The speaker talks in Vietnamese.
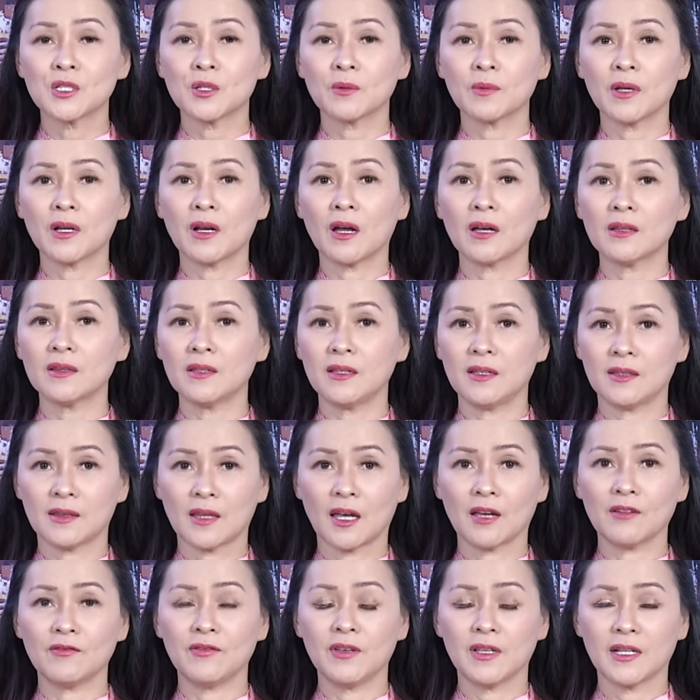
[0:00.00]
Trong khi đó thì
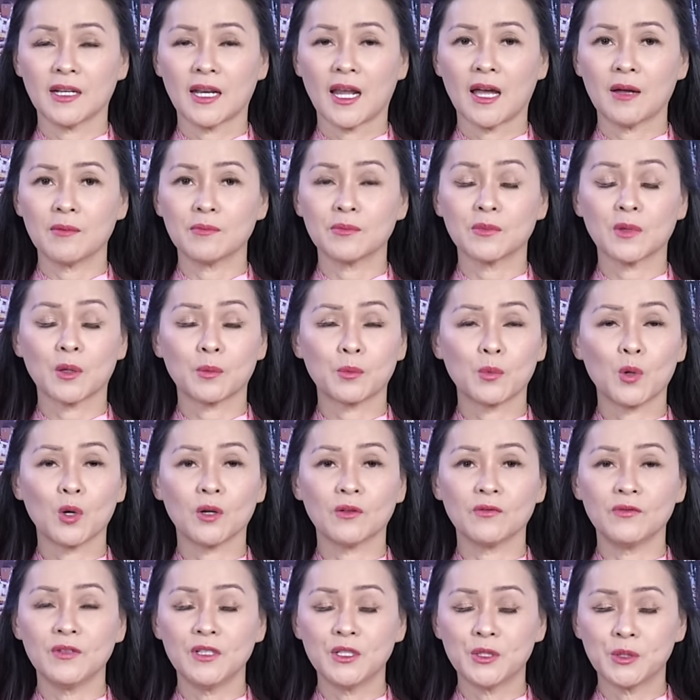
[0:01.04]
tại Việt Nam, tập
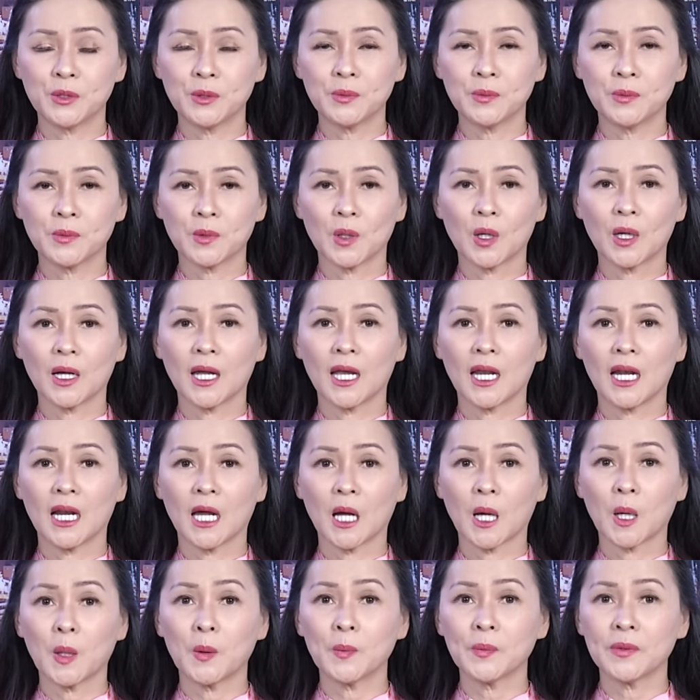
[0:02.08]
đoàn Vingroup có nghĩa
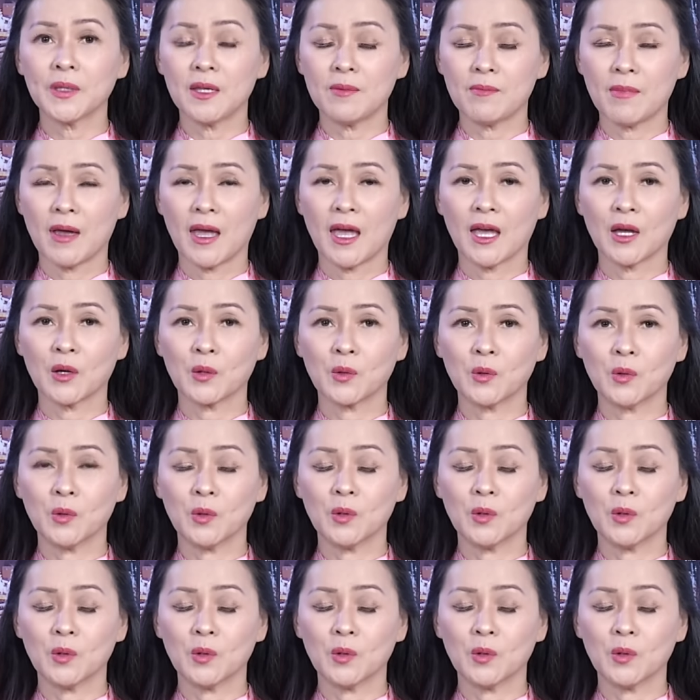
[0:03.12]
là công ty mẹ